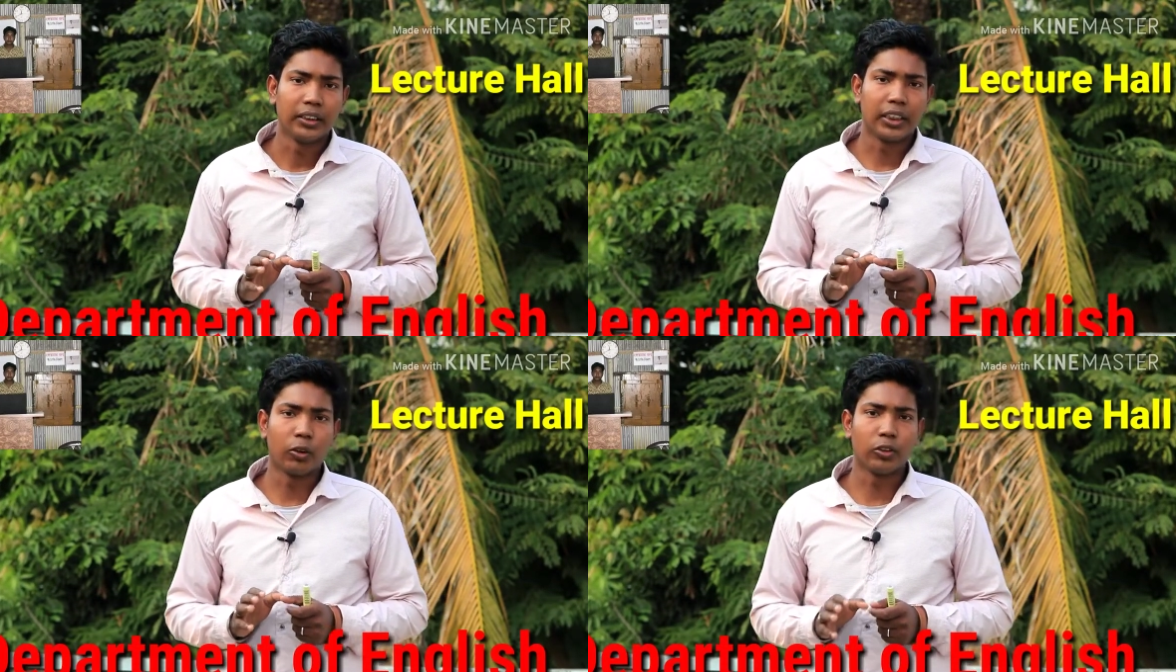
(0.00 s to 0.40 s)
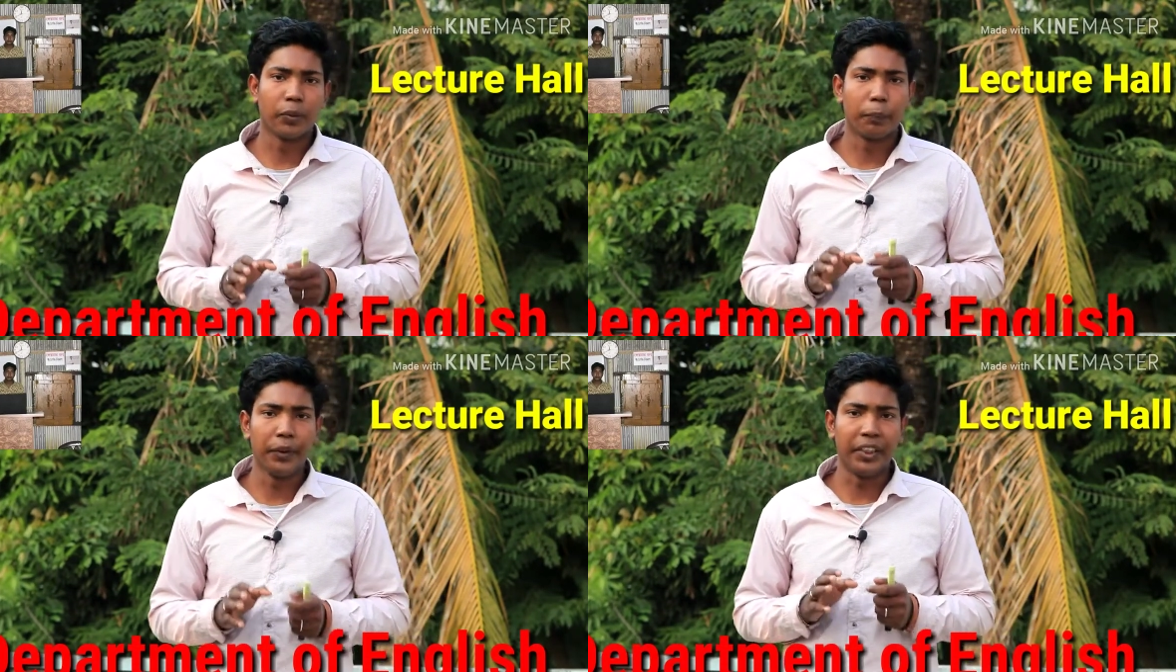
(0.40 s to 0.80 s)
সেটা
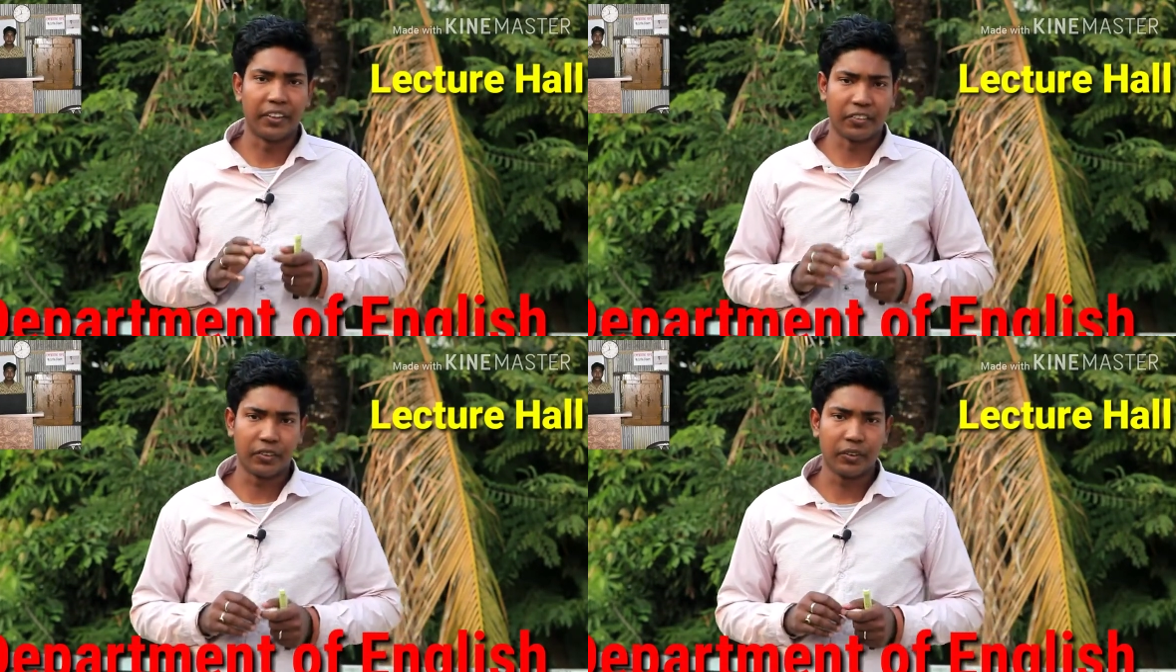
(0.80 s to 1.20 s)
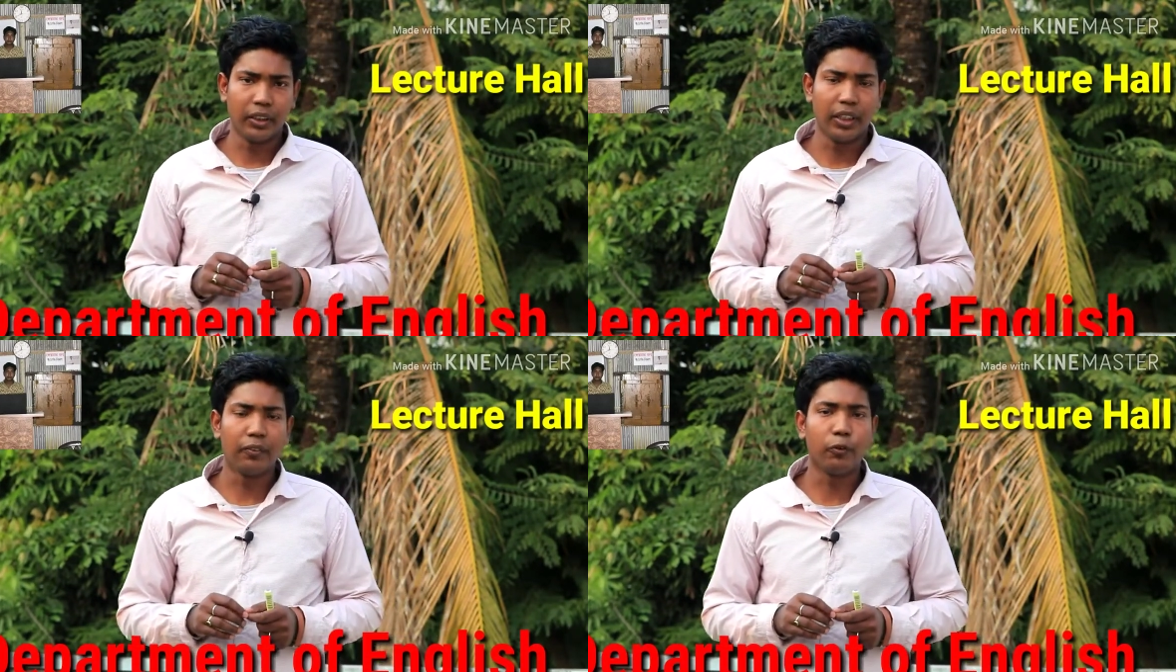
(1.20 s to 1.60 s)
হচ্ছে পিএস
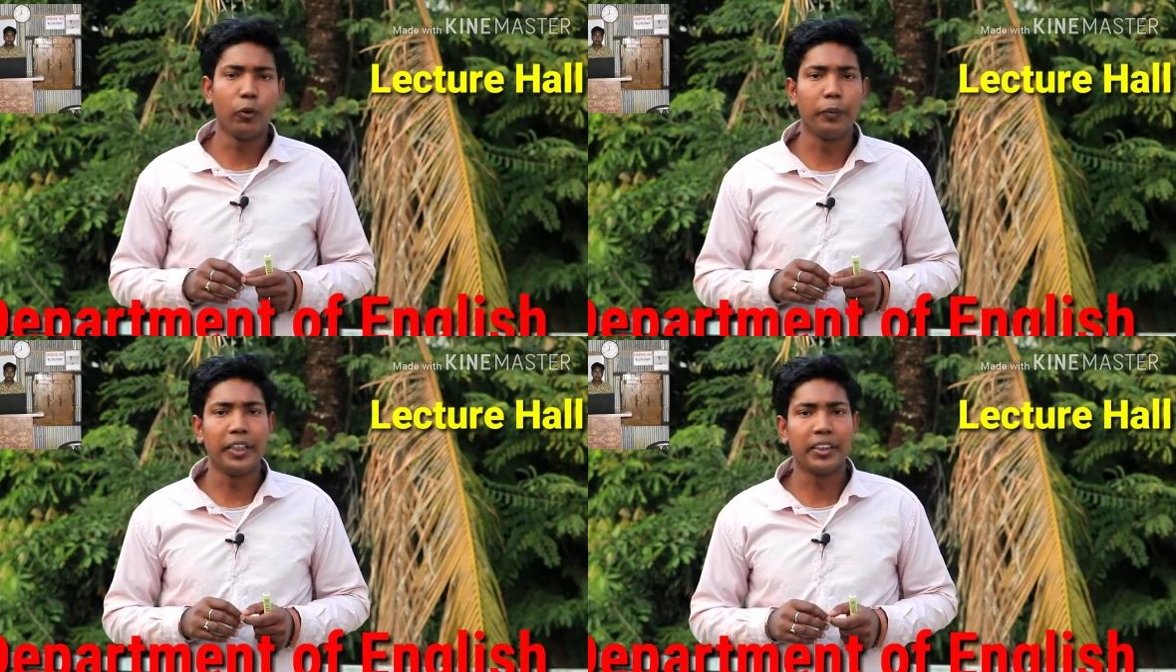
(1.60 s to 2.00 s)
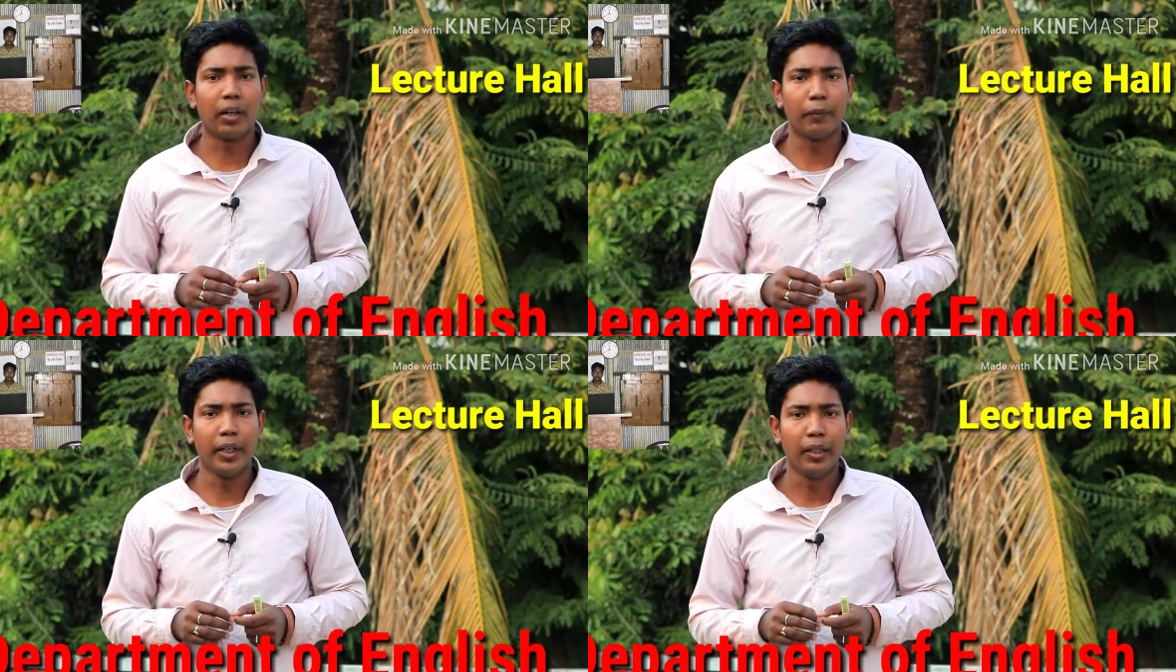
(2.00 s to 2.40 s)
এর ফুল মিনিং
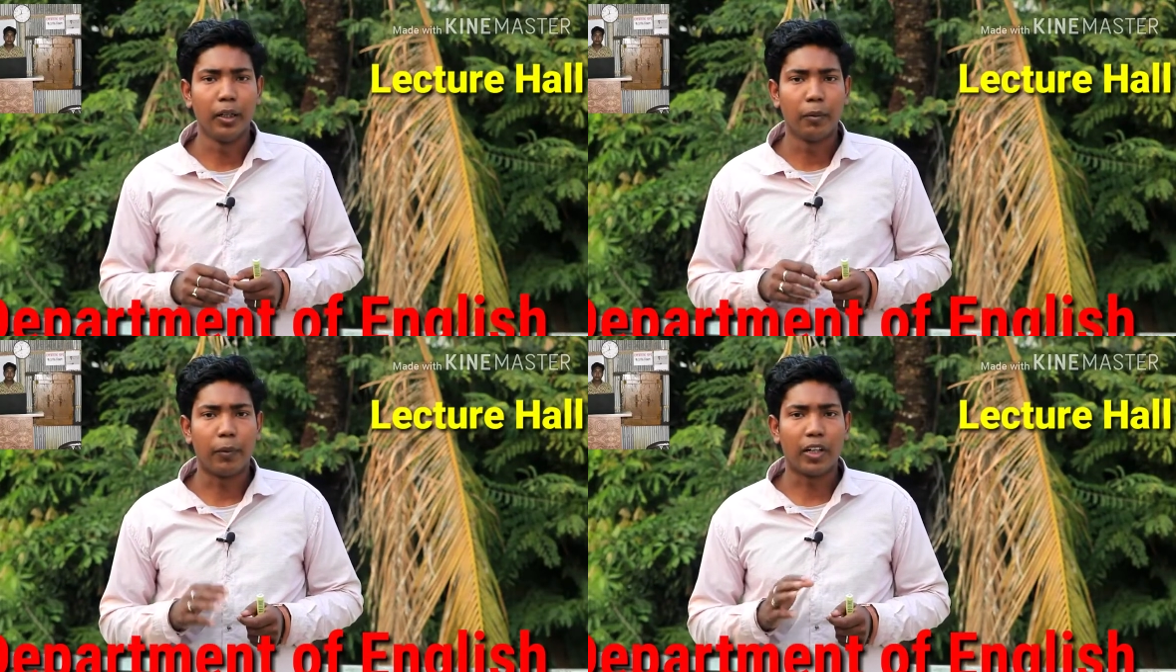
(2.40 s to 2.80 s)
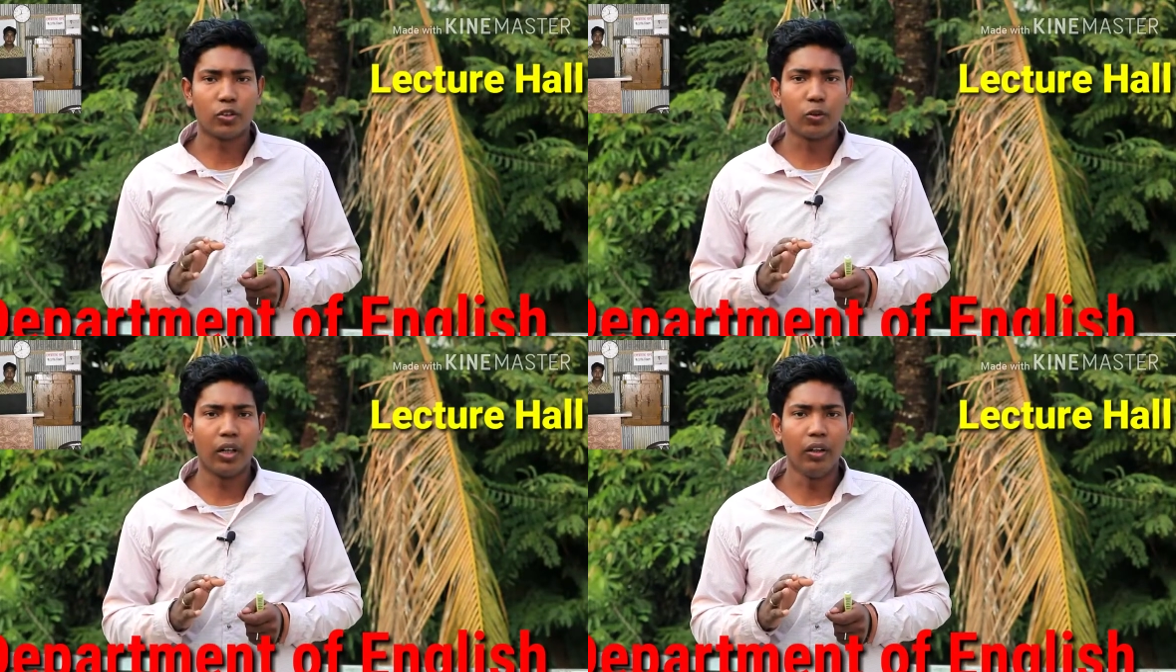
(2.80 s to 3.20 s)
দাঁড়াবে
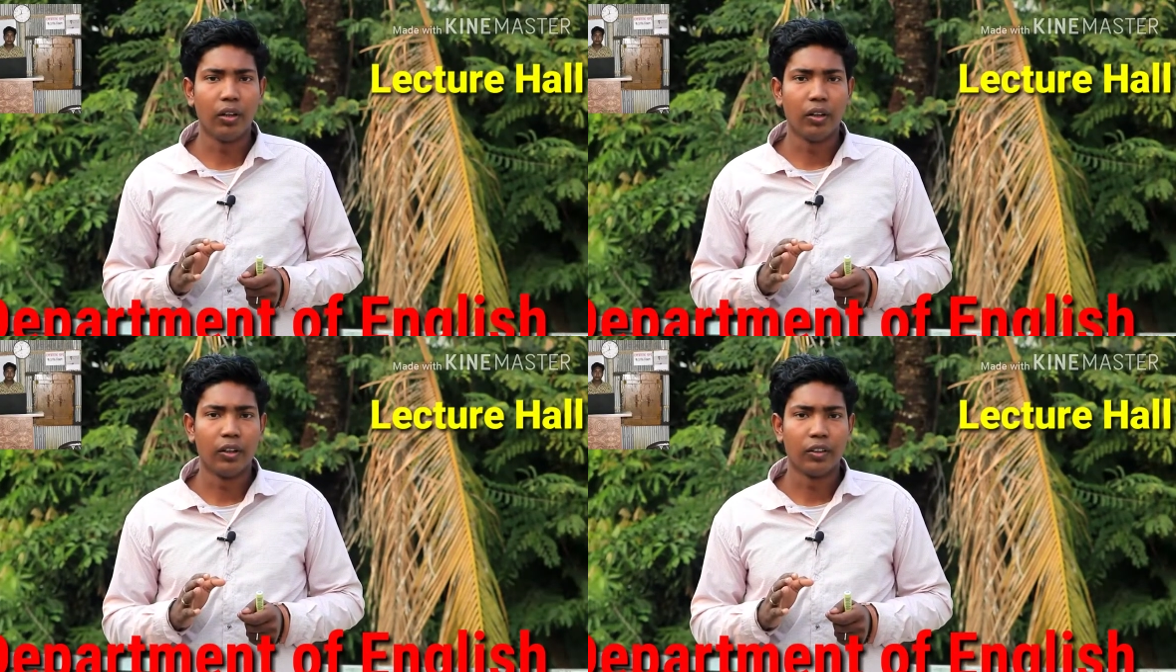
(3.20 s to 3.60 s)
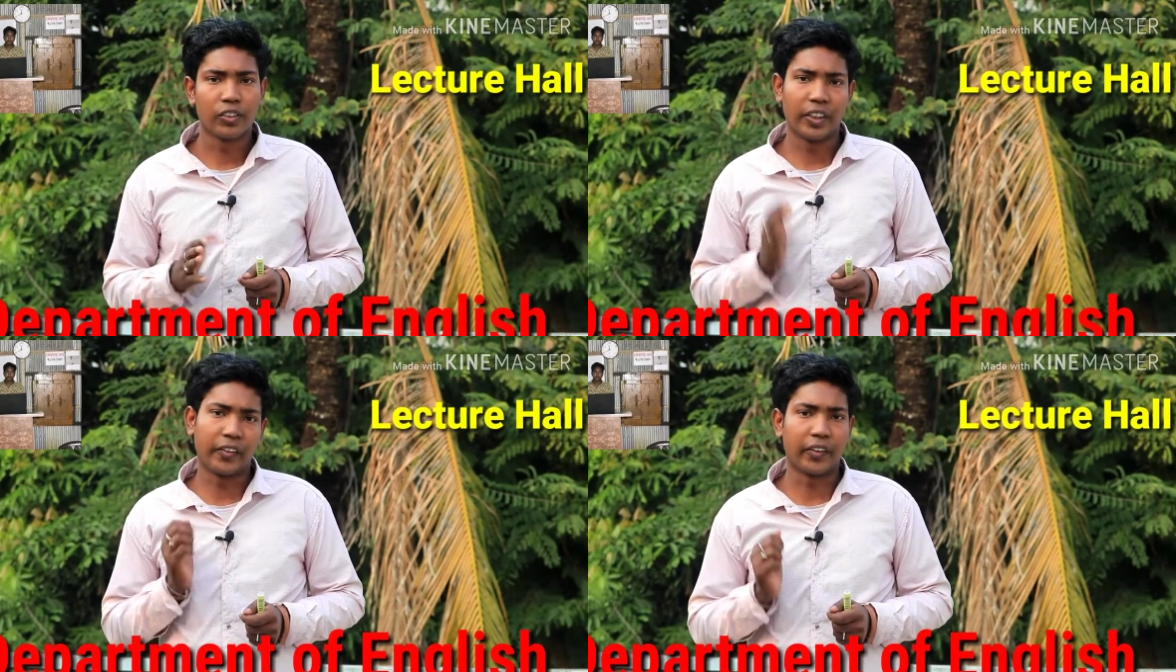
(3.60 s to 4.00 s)
পার্সোনাল
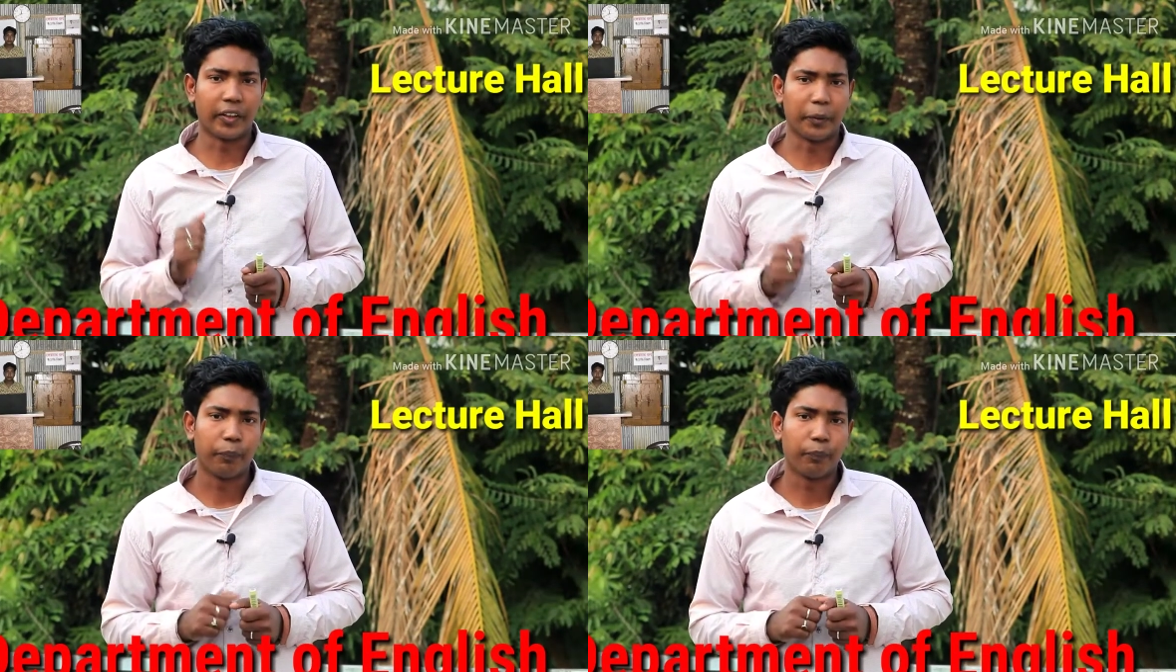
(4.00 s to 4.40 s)
সেক্রেটারি